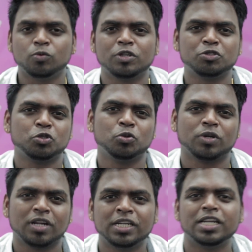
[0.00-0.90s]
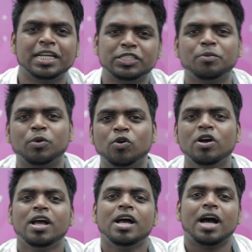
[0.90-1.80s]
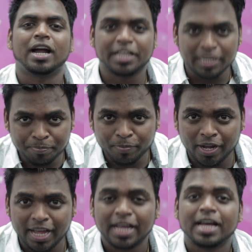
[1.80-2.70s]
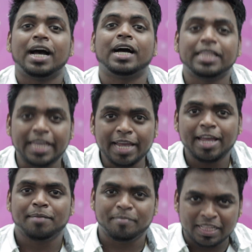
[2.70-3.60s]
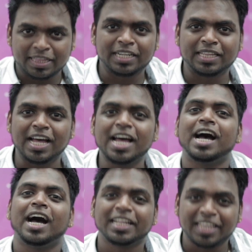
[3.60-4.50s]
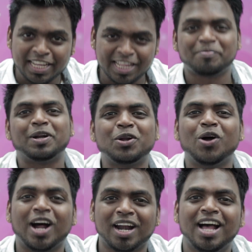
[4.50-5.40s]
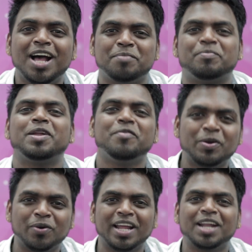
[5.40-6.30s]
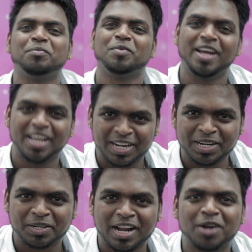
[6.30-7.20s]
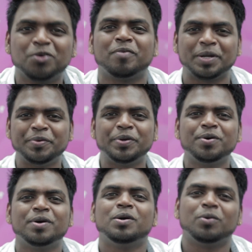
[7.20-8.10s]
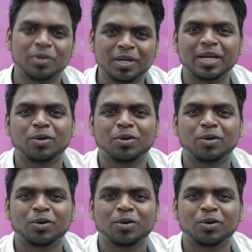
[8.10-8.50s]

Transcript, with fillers: ஊரை சுற்றுவோம் நல்லா என்ஜாய் பண்ணுவோம் ஆனால் இப்போ அதே மெத்தட் தான் அதே தான் பண்ணுறோம் ஆனால் மனைவி கூட நம்ம ரெண்டு நானும் மனைவியும் ஒரு